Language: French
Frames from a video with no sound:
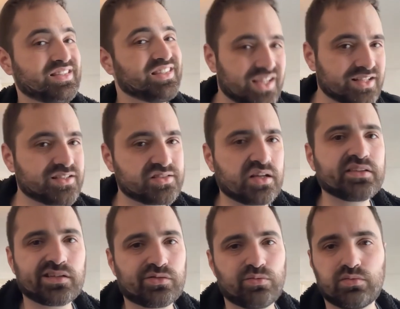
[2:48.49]
Il y a des
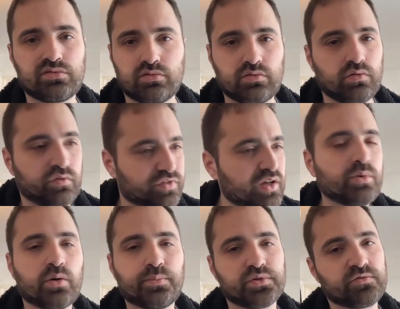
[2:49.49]
arnaques où,
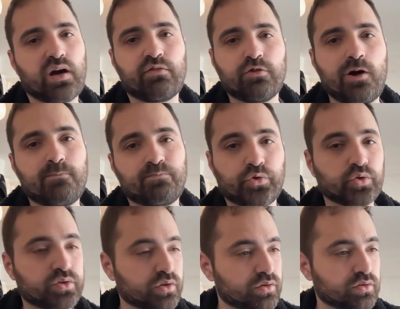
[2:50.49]
vraiment on peut se faire avoir.
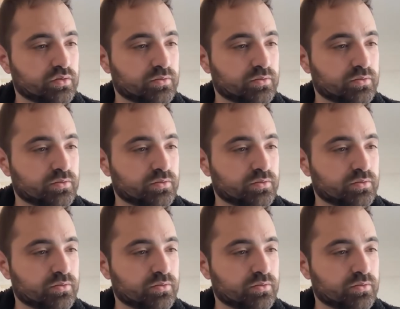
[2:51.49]
Donc